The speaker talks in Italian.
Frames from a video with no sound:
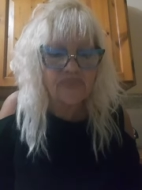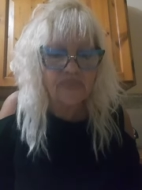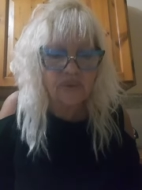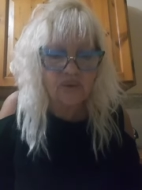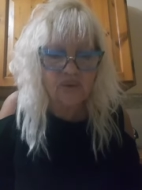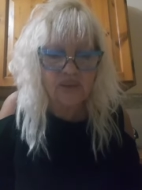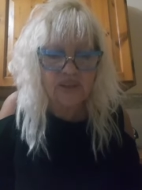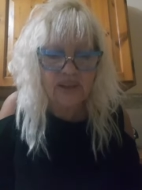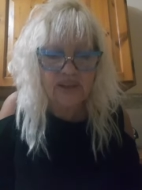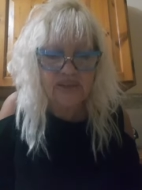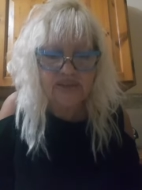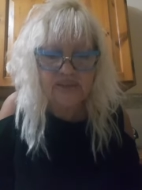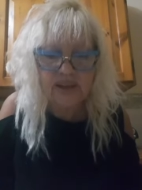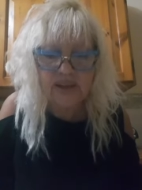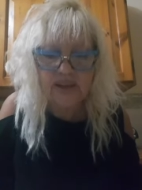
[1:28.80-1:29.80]

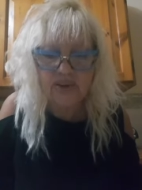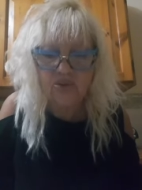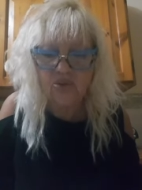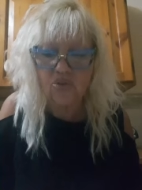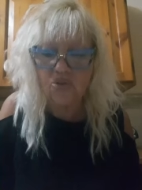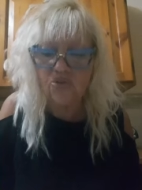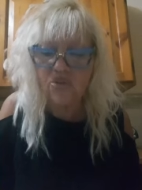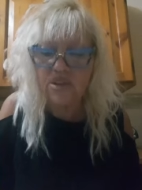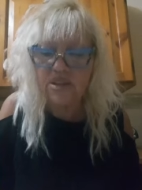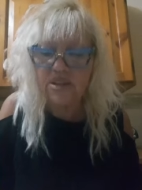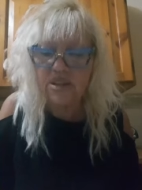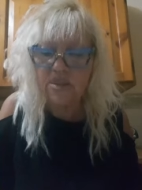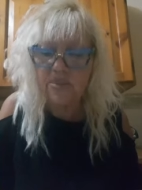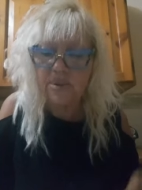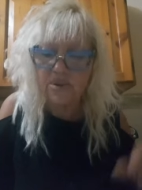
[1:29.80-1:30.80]
nord-est erano
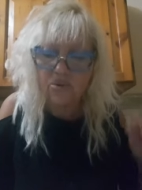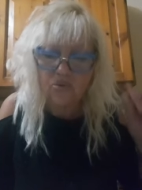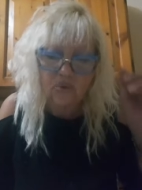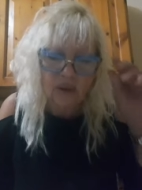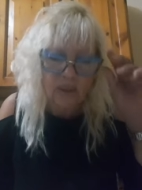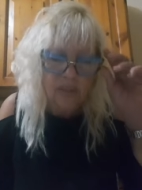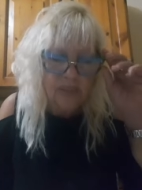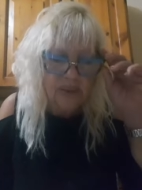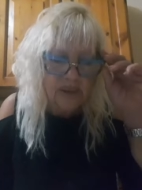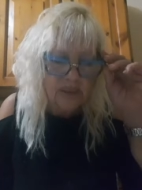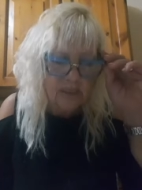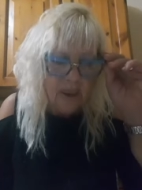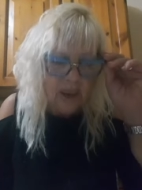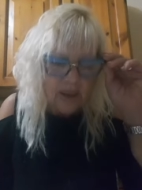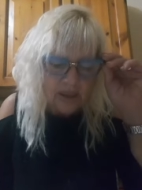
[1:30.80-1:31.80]
riuniti per una
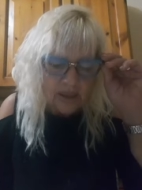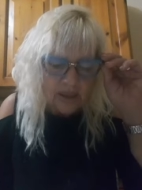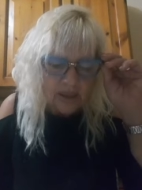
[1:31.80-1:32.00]
prima